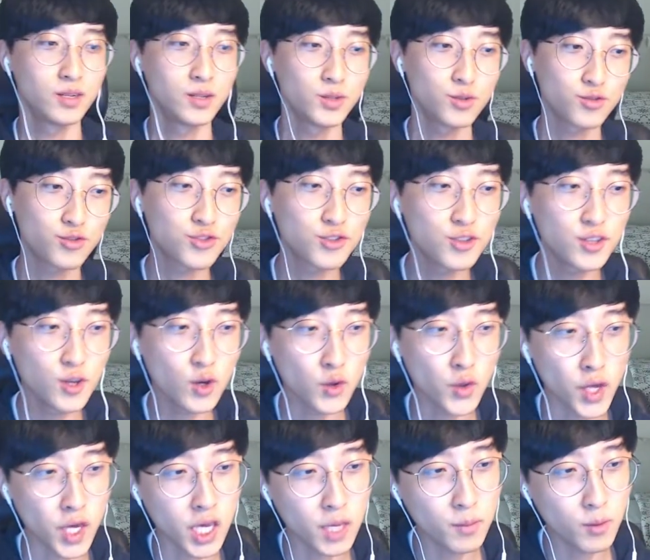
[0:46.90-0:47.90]
주니어
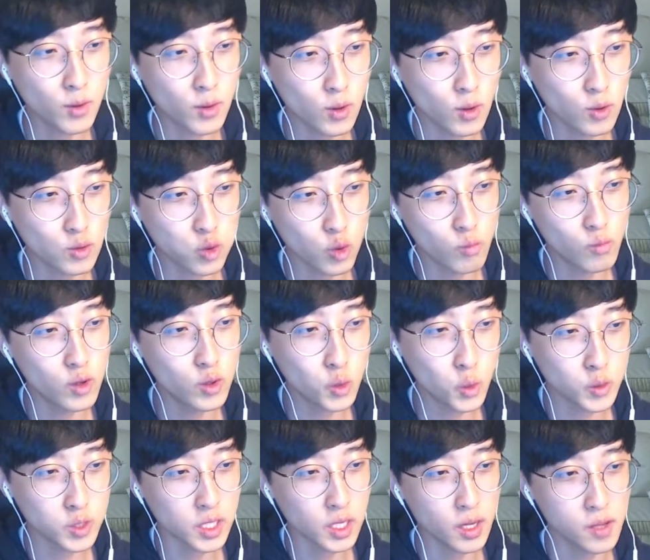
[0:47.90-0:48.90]
네이버
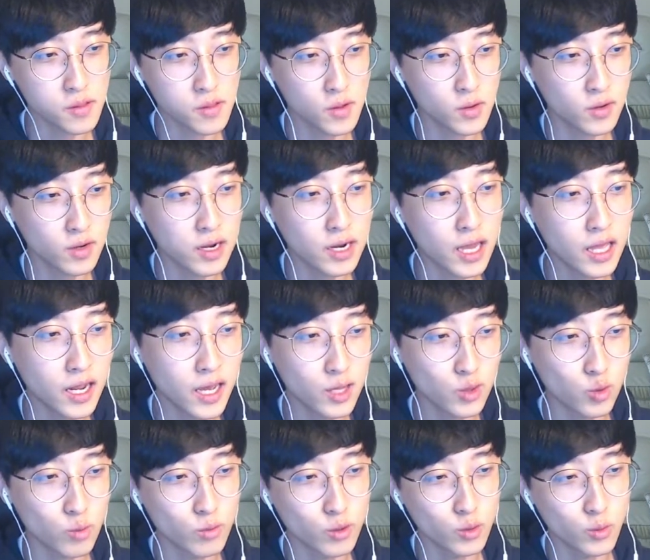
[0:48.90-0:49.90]
동물농장에서 클라라의
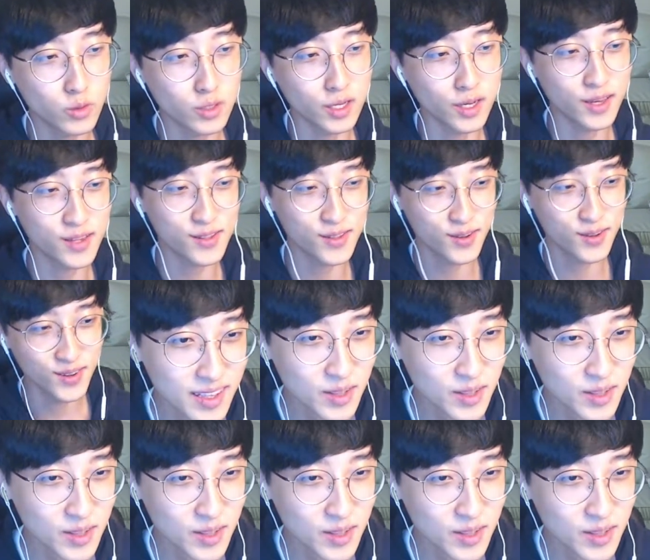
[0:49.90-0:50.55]
동물농장에서